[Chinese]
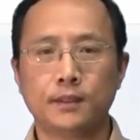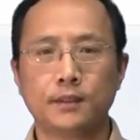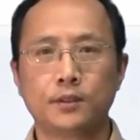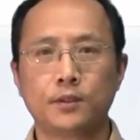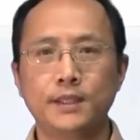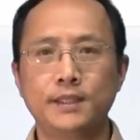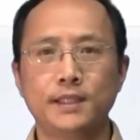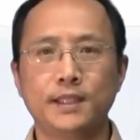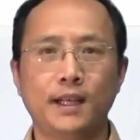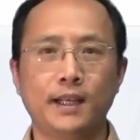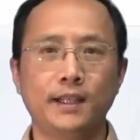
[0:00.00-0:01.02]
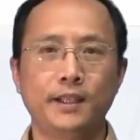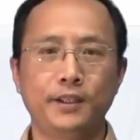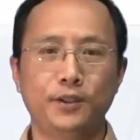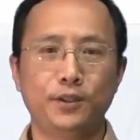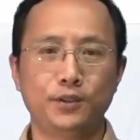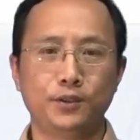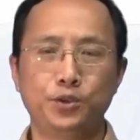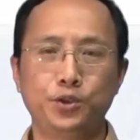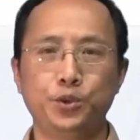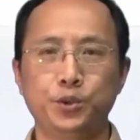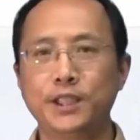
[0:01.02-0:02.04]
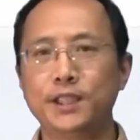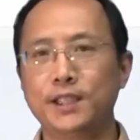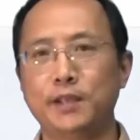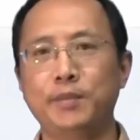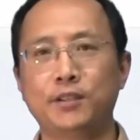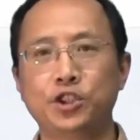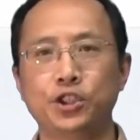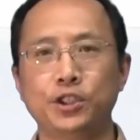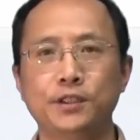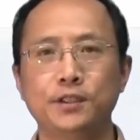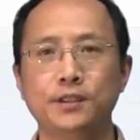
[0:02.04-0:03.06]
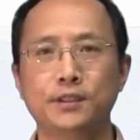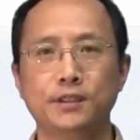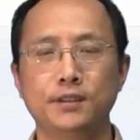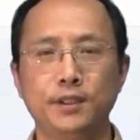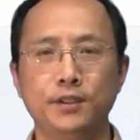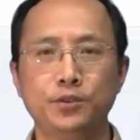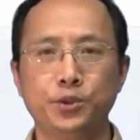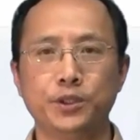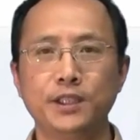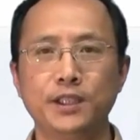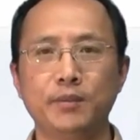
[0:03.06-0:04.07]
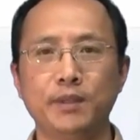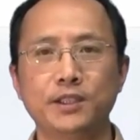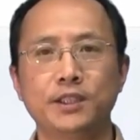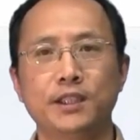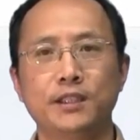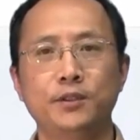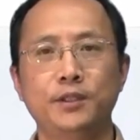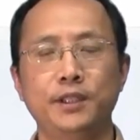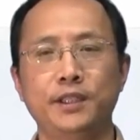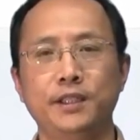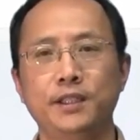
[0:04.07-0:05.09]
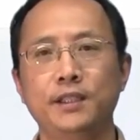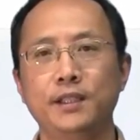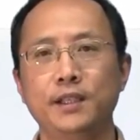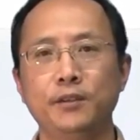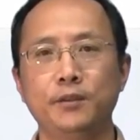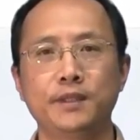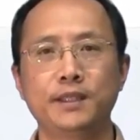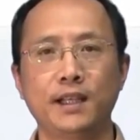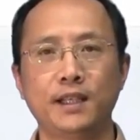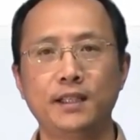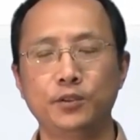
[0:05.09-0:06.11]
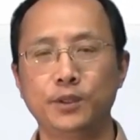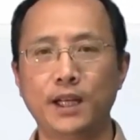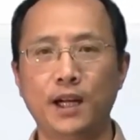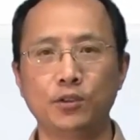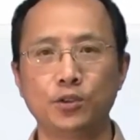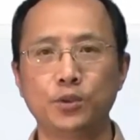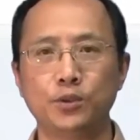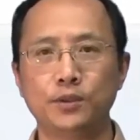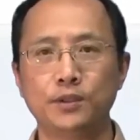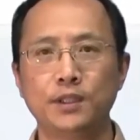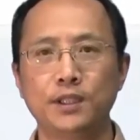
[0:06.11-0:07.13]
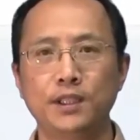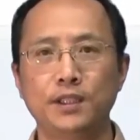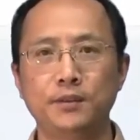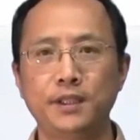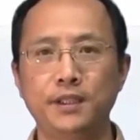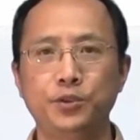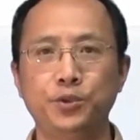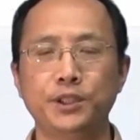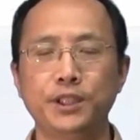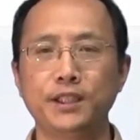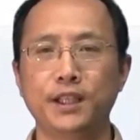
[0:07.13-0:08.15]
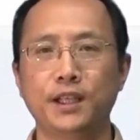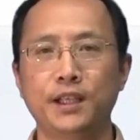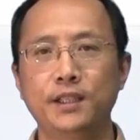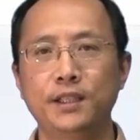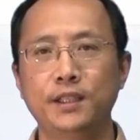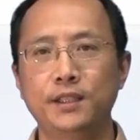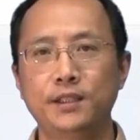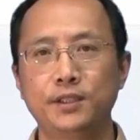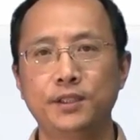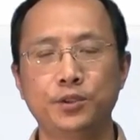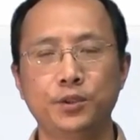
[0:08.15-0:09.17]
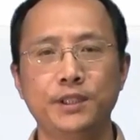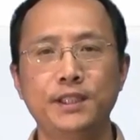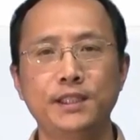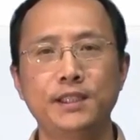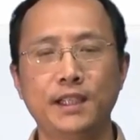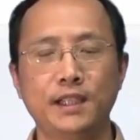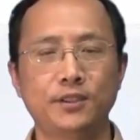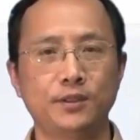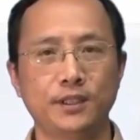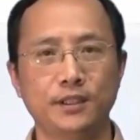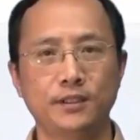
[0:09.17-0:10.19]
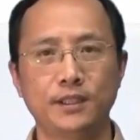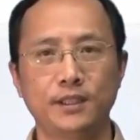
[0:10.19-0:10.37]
关系呢，还可以用矩阵来表示。那么用矩阵来表示呢，会给我们带来很多的好处，因为矩阵呢是属于线性代数里头的